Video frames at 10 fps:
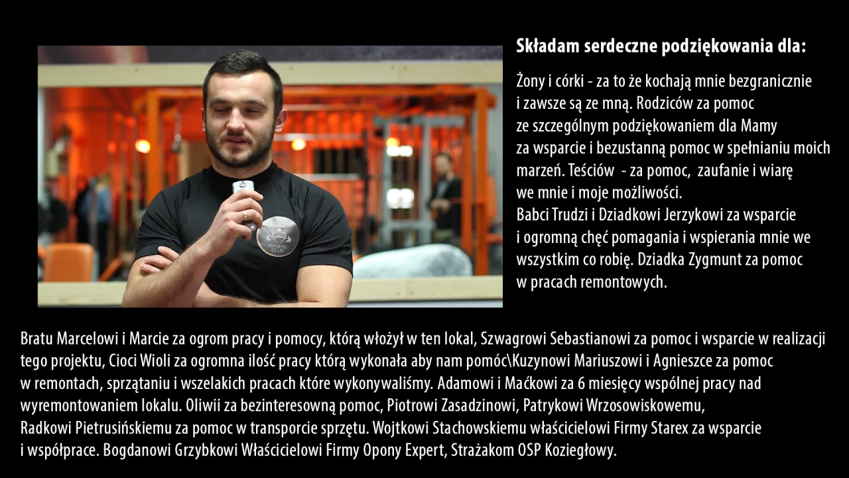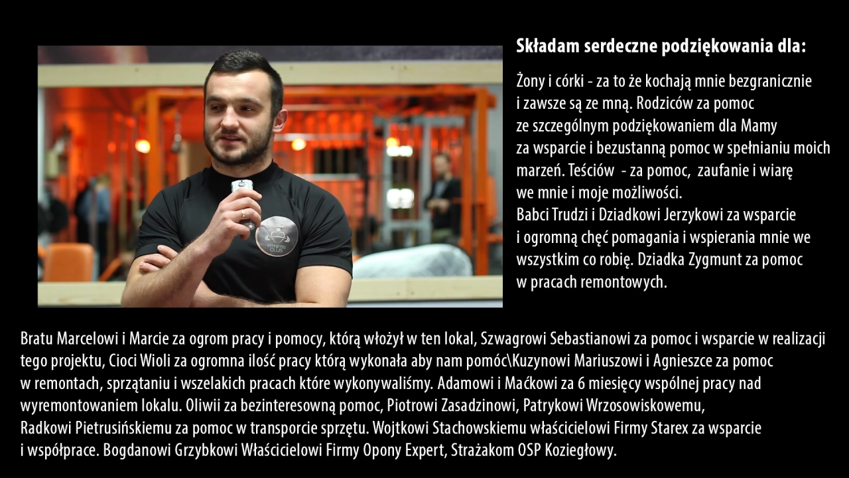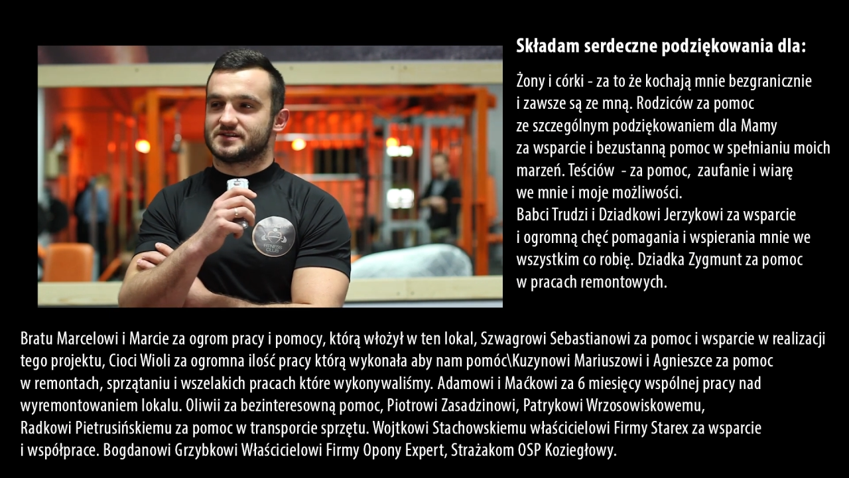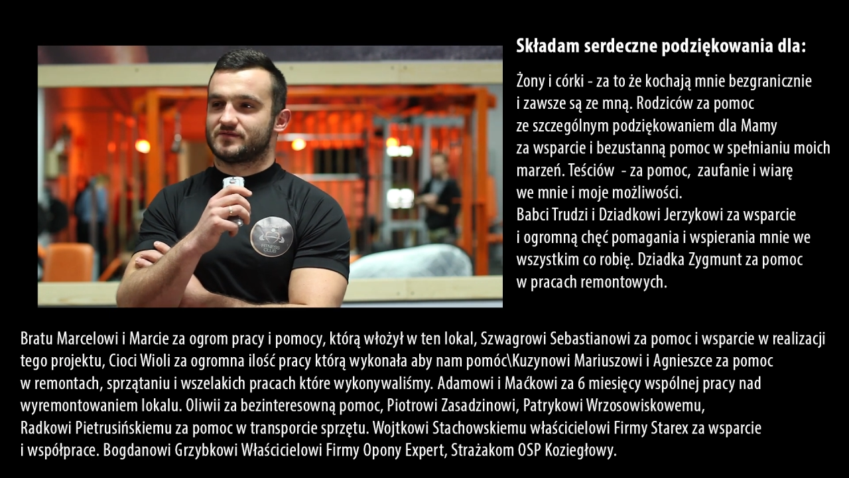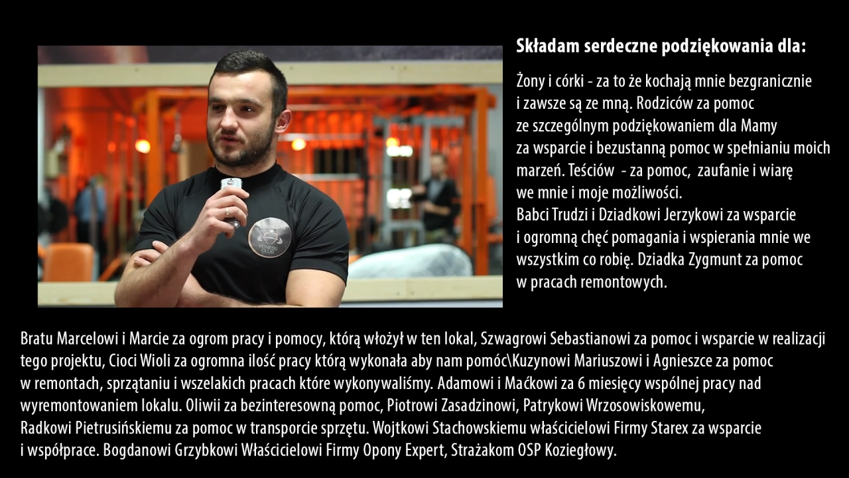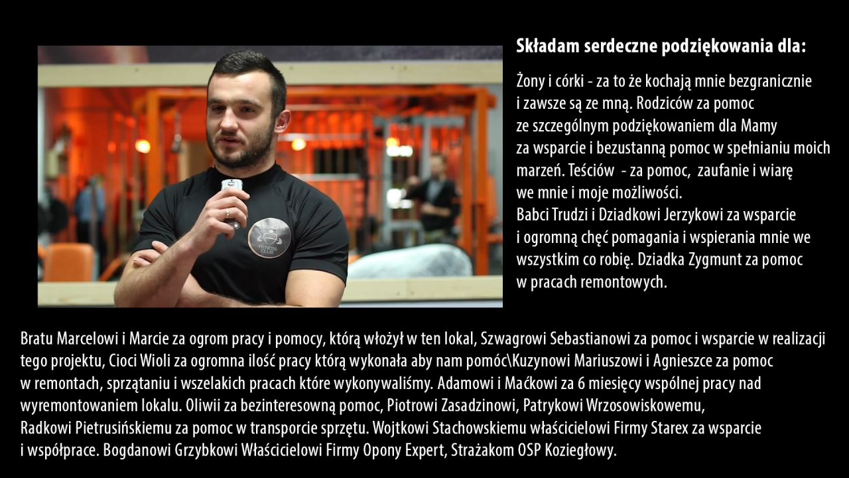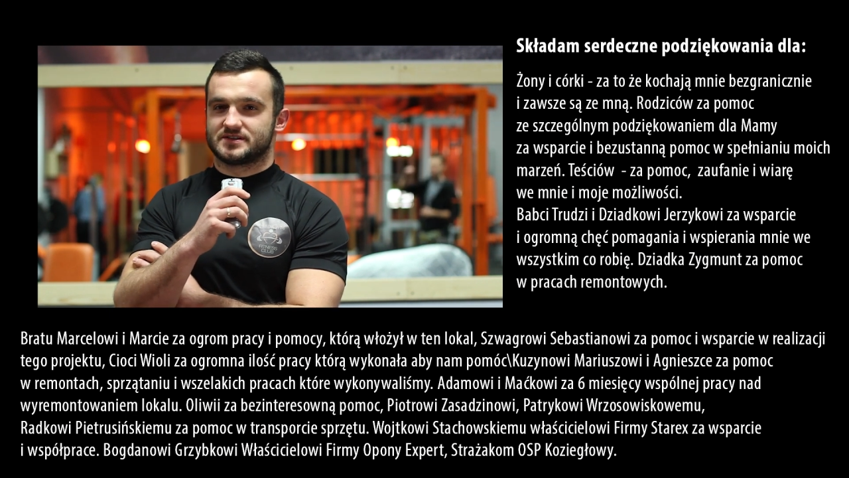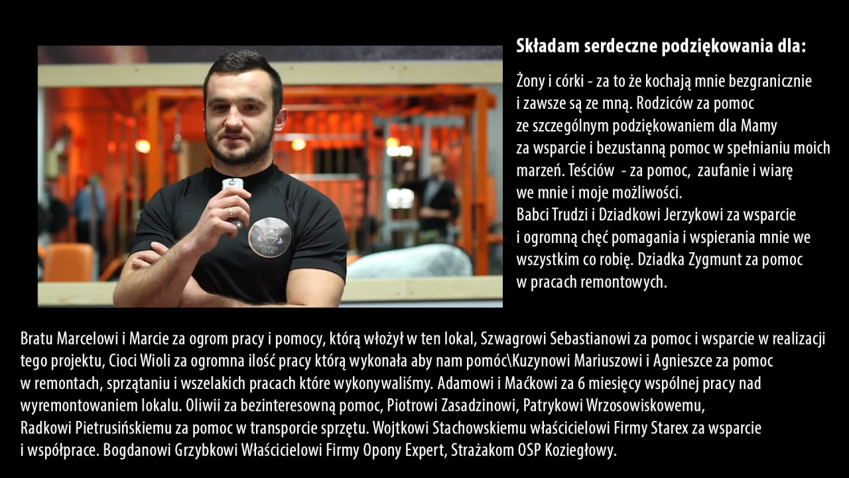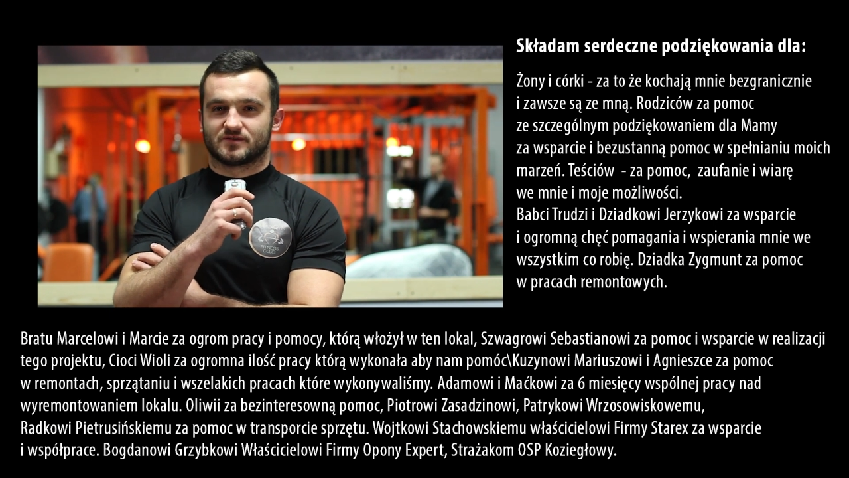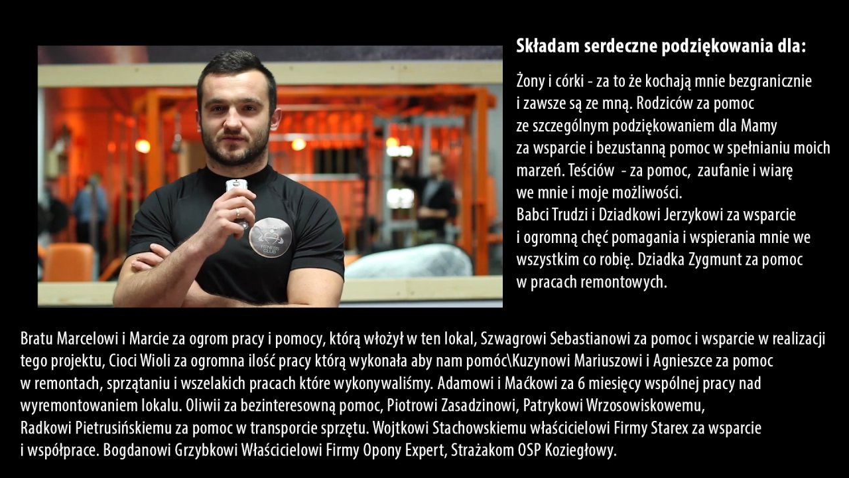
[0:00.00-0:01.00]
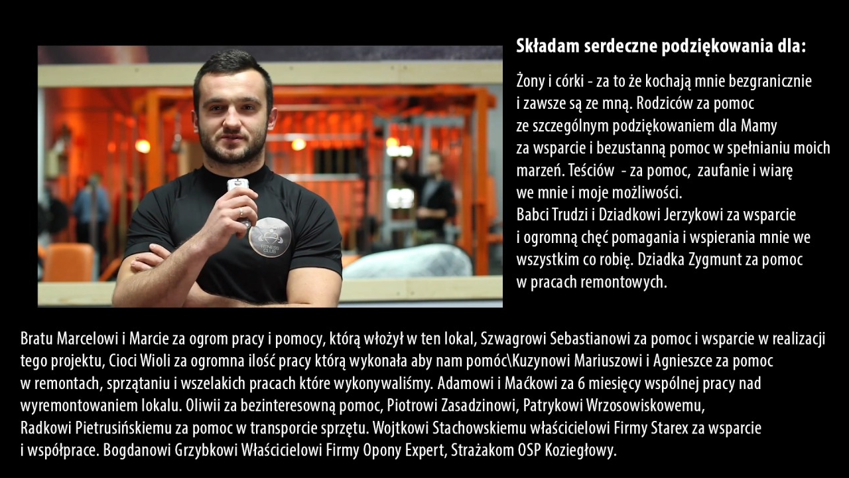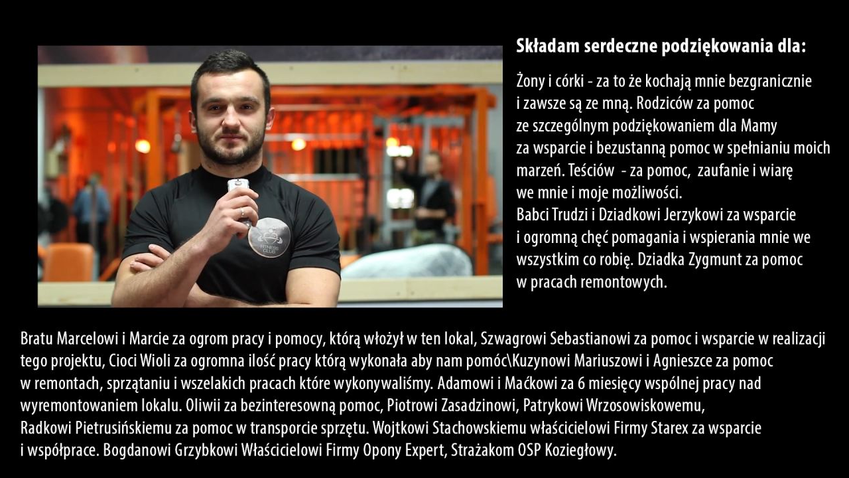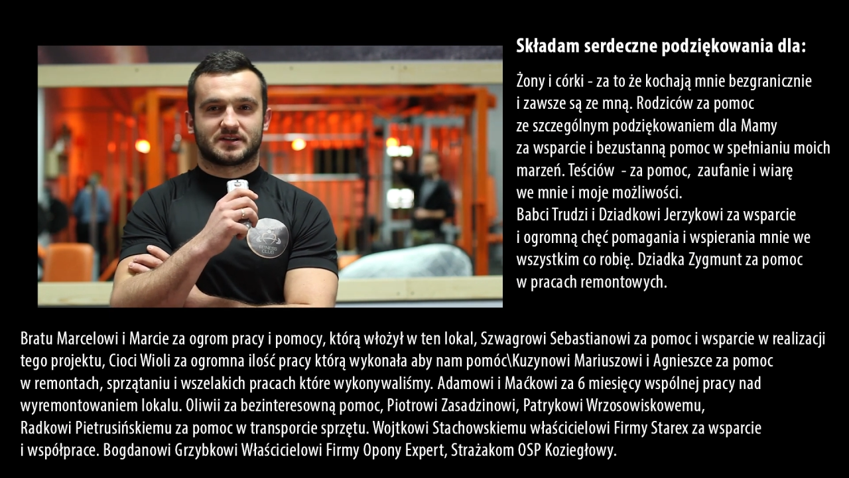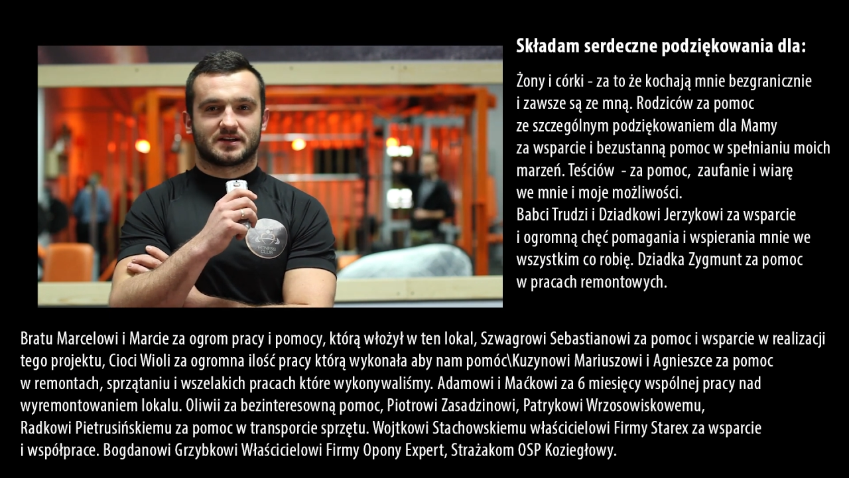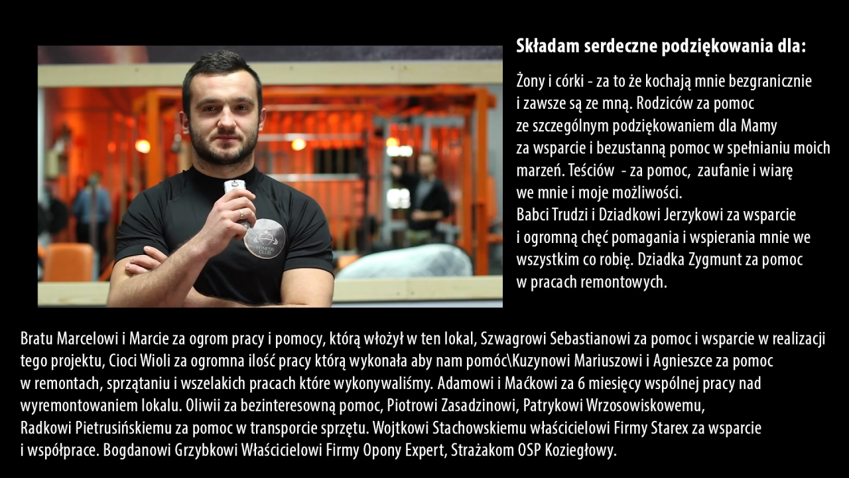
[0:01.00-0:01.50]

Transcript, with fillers: Gdzieś w okolicy otworzymy teraz